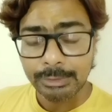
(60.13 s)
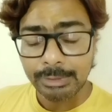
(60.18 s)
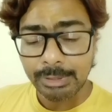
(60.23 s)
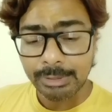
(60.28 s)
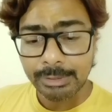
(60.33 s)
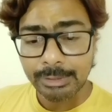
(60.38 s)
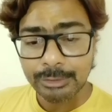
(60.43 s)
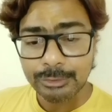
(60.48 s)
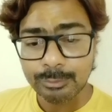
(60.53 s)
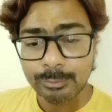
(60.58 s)

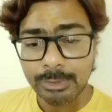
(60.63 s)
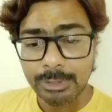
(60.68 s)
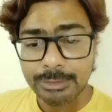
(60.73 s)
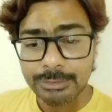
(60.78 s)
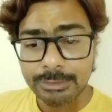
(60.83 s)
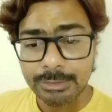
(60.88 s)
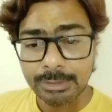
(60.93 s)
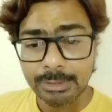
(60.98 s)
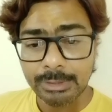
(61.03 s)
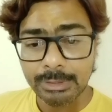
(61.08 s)
రాకేష్
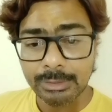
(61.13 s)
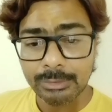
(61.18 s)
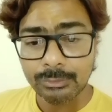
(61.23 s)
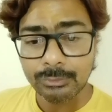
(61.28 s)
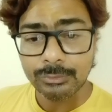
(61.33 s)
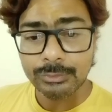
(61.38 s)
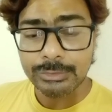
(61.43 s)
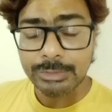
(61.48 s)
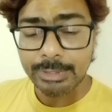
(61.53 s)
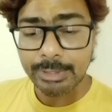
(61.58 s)
మాస్టర్ గారు
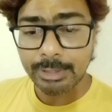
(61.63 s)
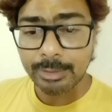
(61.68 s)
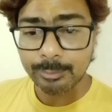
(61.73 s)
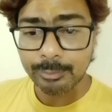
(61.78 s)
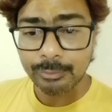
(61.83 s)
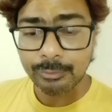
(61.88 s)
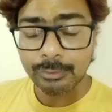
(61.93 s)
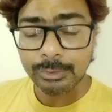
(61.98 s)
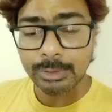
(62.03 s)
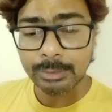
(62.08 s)

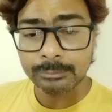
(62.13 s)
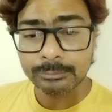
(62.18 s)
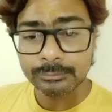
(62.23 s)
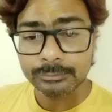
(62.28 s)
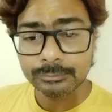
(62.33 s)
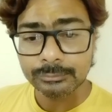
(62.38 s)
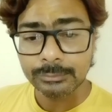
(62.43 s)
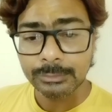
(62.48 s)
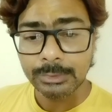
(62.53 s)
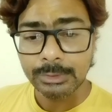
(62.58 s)
జరిగిపోవడం
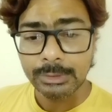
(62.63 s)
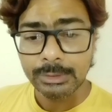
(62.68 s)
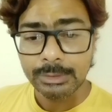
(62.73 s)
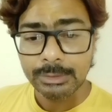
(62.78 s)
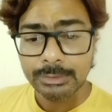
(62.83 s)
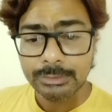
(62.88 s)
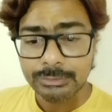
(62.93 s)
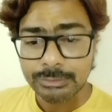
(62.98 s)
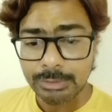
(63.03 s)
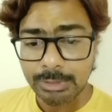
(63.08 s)

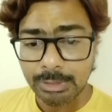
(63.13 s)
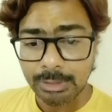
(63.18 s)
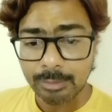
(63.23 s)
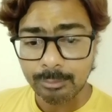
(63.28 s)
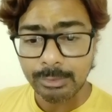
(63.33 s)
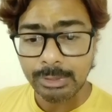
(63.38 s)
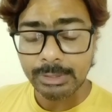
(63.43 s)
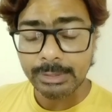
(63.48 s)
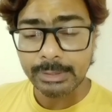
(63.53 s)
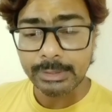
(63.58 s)
చాలా
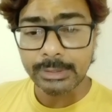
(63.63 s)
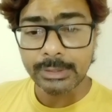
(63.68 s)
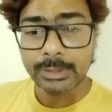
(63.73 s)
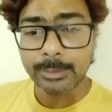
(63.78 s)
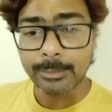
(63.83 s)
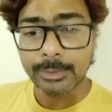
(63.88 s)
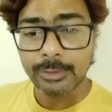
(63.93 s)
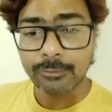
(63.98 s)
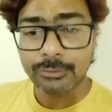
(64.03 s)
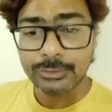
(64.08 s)

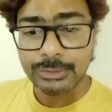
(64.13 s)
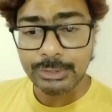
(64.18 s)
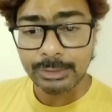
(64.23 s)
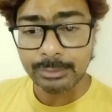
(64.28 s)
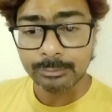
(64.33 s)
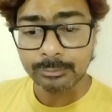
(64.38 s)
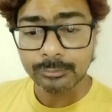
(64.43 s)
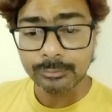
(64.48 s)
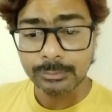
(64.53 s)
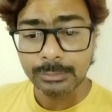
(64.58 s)
బాధాకరమైన
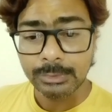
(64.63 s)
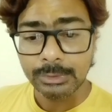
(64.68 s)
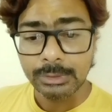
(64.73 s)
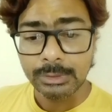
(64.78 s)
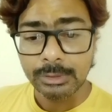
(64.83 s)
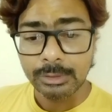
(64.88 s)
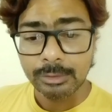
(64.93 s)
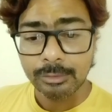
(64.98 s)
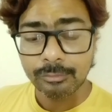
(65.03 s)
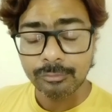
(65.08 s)
విషయం
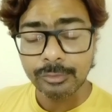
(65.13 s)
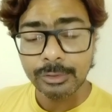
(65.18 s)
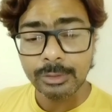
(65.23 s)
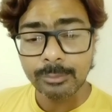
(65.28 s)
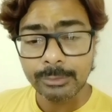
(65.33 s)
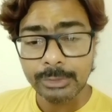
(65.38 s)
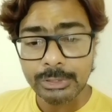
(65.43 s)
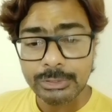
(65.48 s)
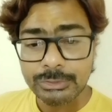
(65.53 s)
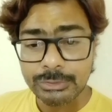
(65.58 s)

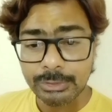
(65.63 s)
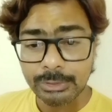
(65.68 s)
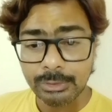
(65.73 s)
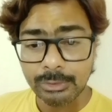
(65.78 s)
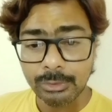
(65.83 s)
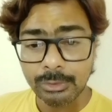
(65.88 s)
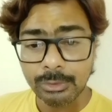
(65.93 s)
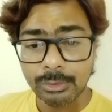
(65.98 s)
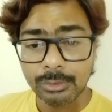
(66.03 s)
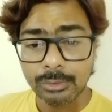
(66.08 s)
ఫిల్మ్
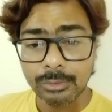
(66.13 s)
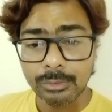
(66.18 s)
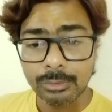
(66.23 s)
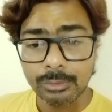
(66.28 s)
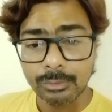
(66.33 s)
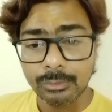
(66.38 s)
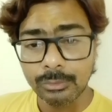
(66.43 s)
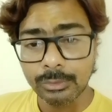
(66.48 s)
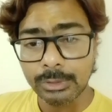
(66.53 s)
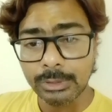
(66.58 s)
ఇండస్ట్రీలో
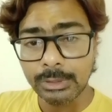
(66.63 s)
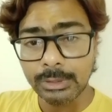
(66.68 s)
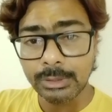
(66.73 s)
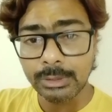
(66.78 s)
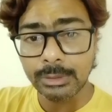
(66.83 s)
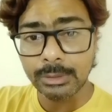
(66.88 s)
ఒక